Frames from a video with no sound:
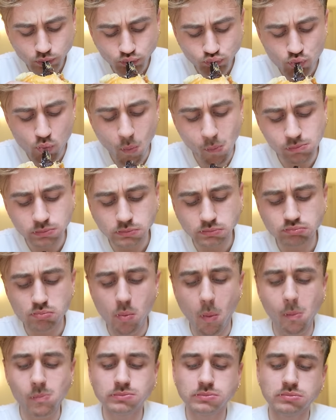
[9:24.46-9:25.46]
Hum.
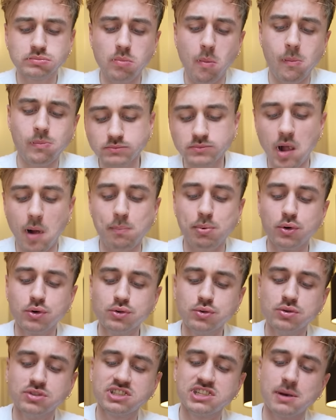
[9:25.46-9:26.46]
Un peu
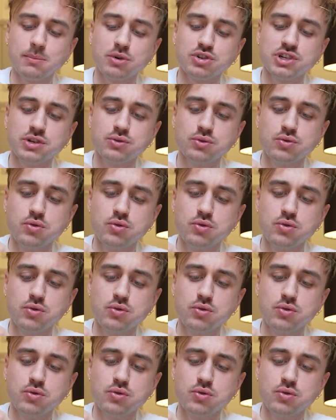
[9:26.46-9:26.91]
relou aussi à manger du